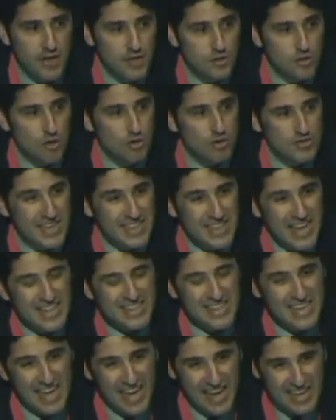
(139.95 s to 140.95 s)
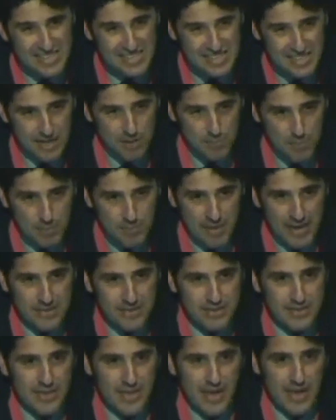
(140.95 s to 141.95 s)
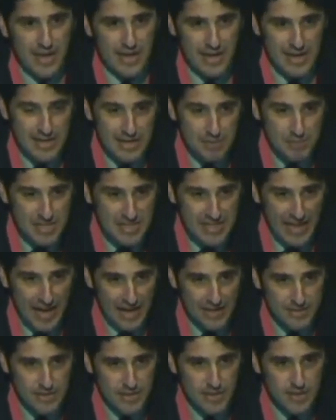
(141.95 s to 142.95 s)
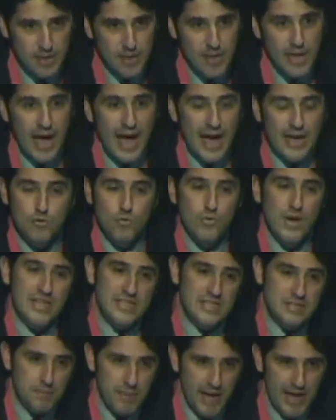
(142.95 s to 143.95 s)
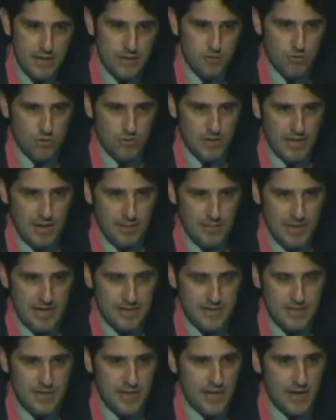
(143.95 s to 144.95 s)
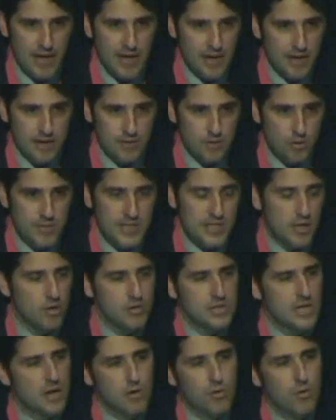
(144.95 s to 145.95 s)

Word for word: sono dei dati estremamente limitati ad un aspetto della malattia endometriosica,